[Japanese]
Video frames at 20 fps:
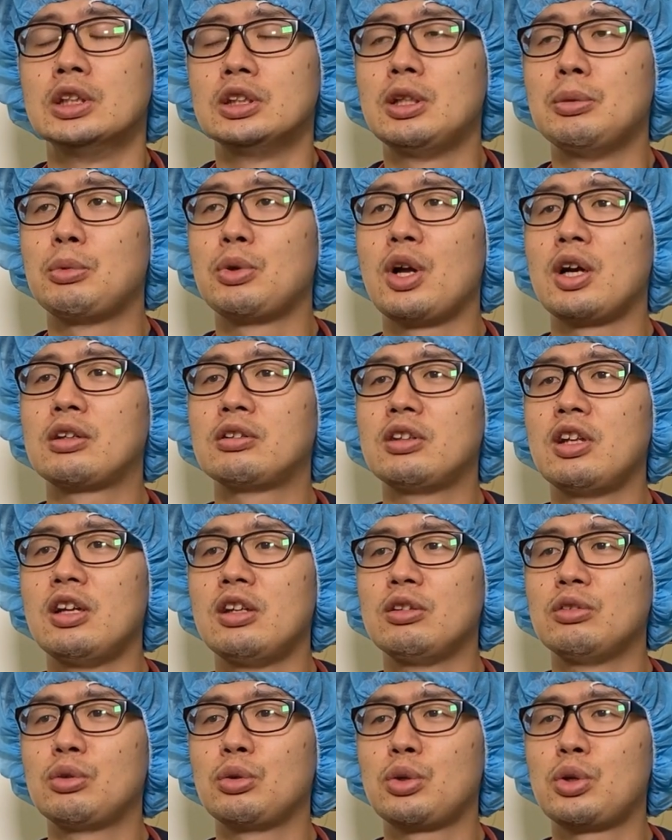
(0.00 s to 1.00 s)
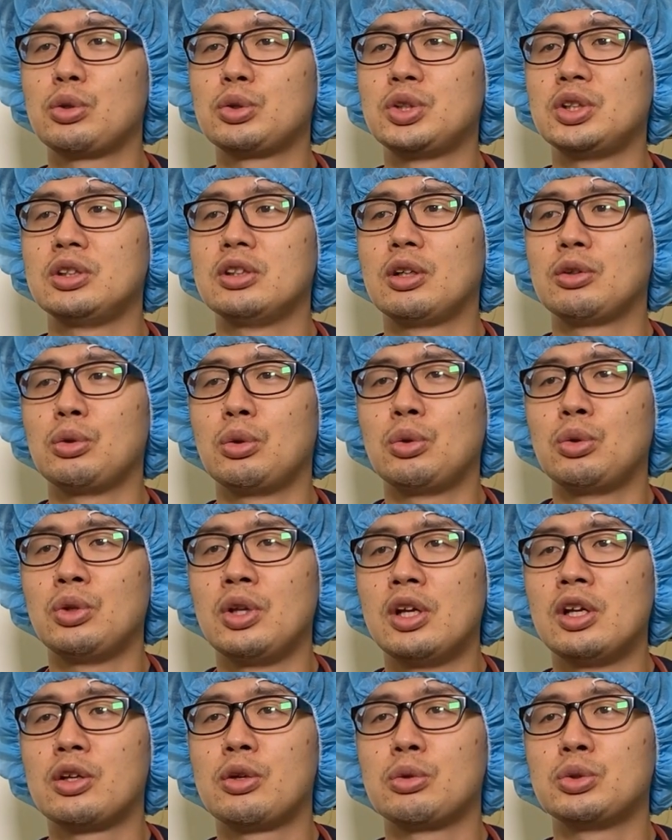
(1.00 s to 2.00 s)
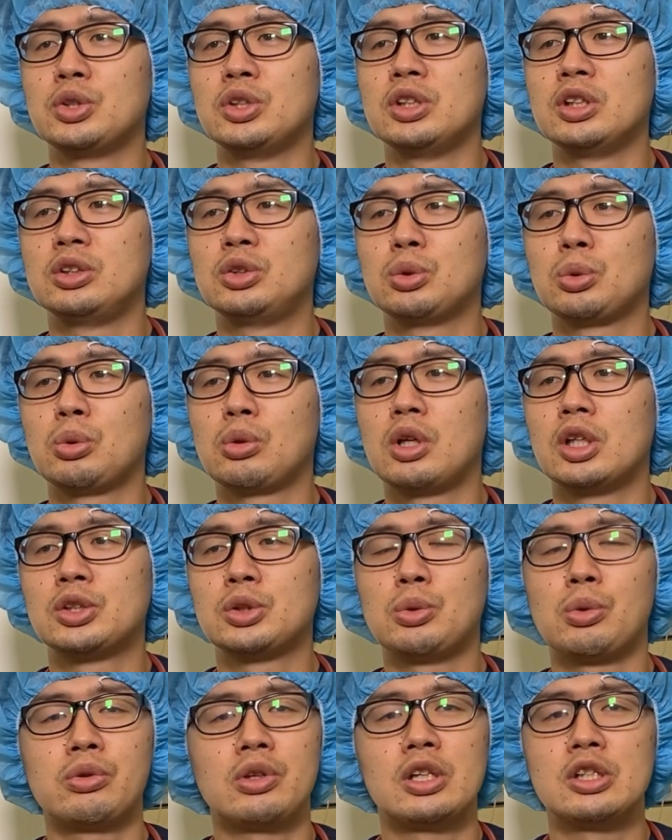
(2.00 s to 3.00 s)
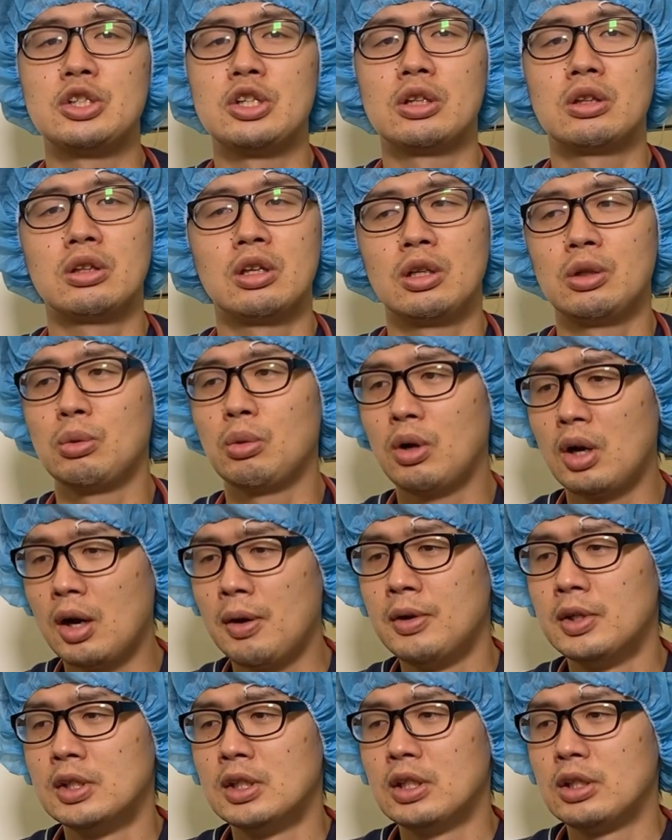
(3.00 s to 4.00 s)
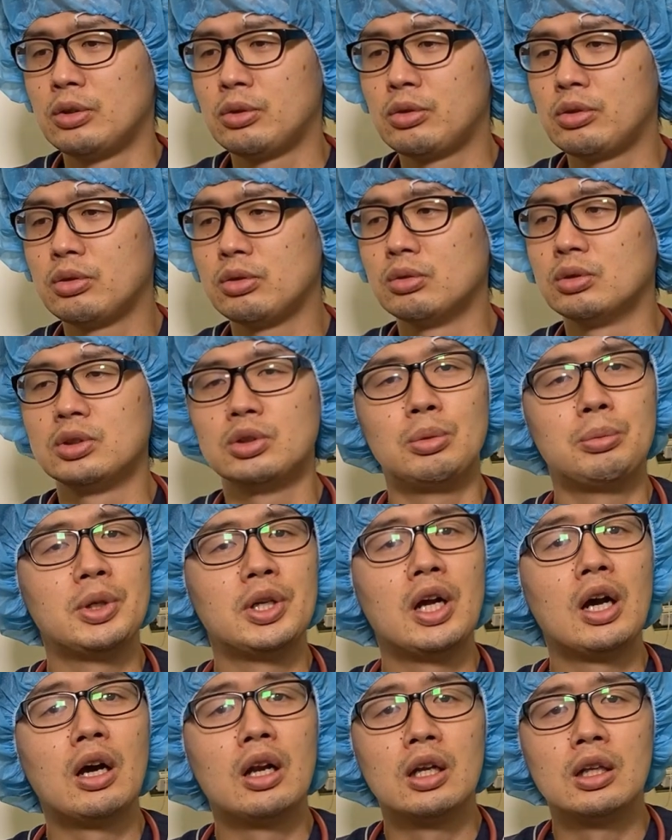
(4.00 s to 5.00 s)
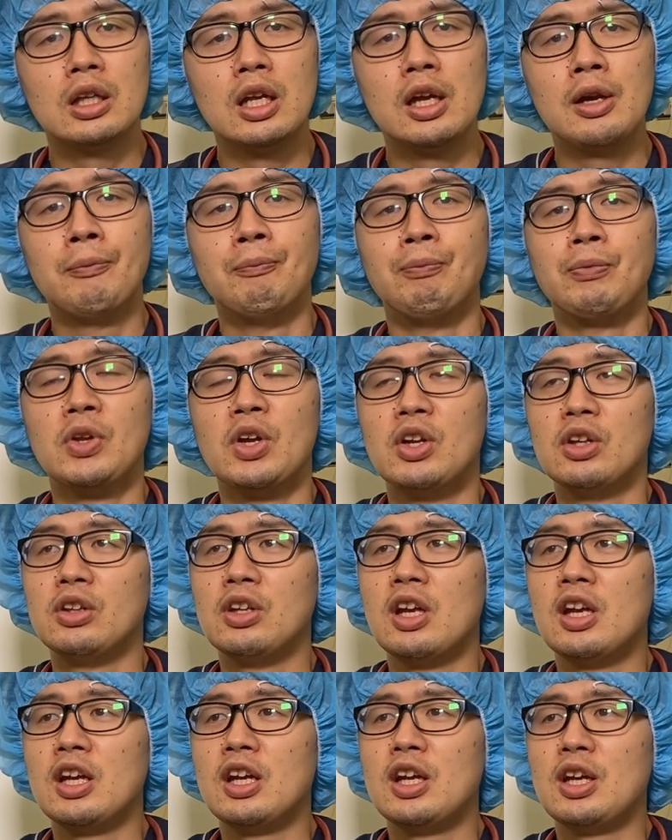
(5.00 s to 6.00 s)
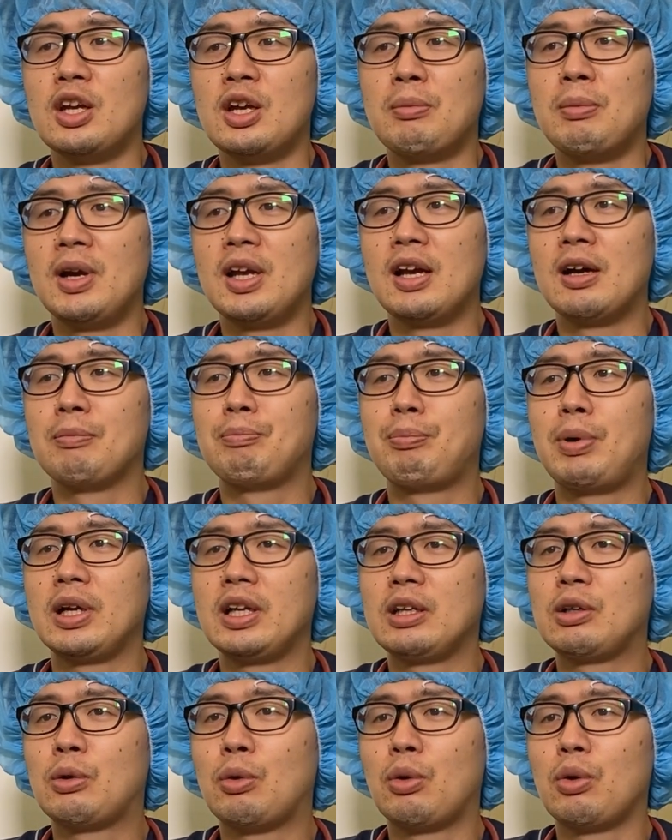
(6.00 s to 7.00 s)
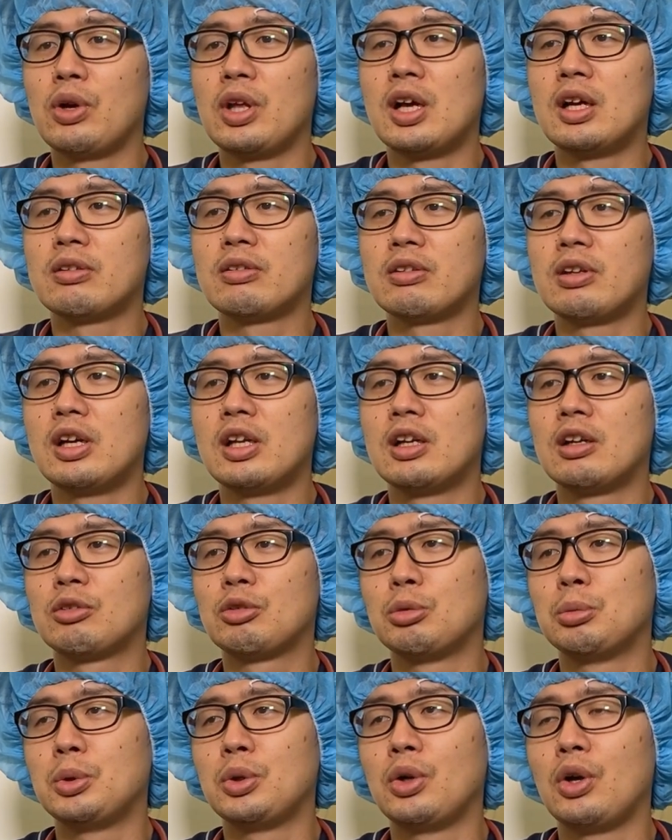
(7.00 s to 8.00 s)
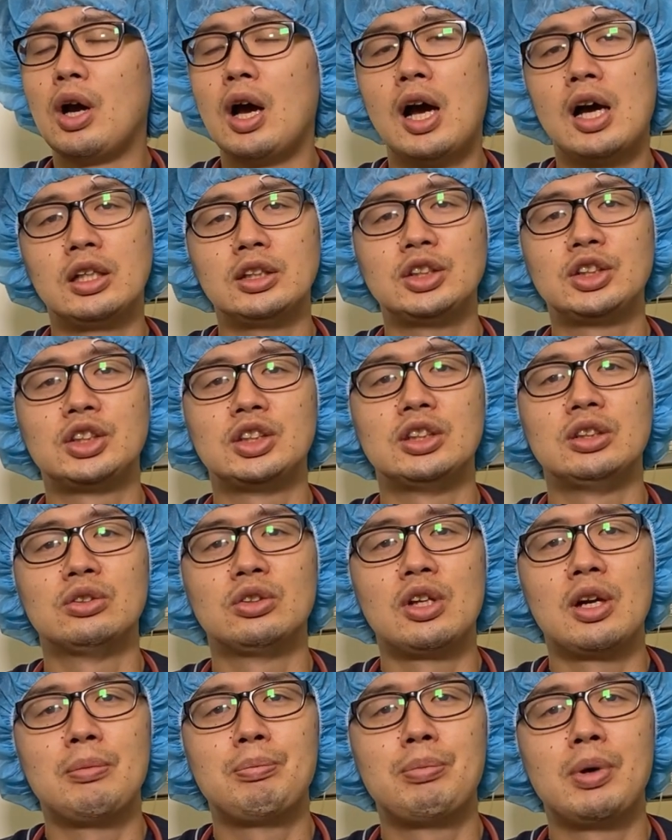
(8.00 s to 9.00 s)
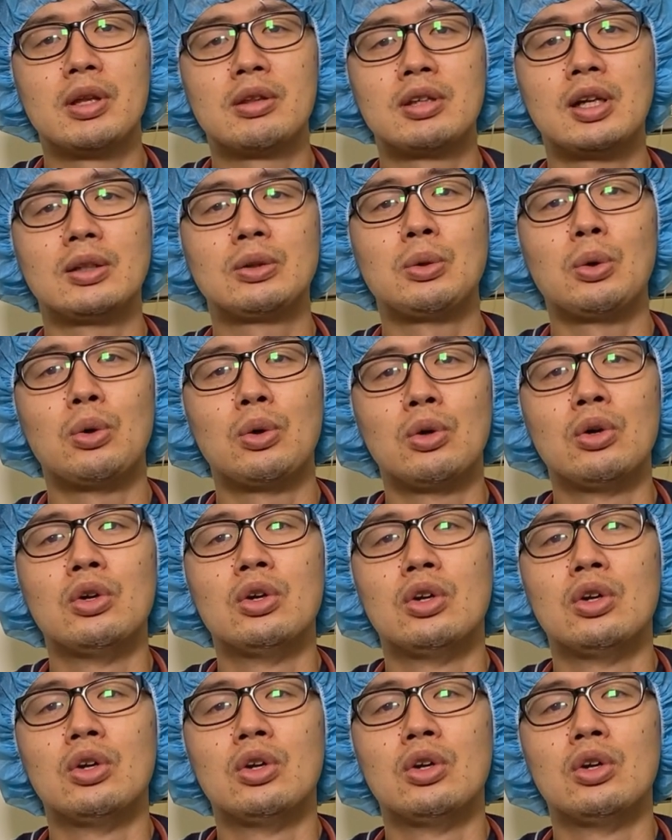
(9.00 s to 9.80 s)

でも楽天と巨人だとね巨人ちょっと勝ち越されちゃったりとかクソって思いながらねでまあやっぱりこりゃすげえなと思うのが阪神のやっぱ佐藤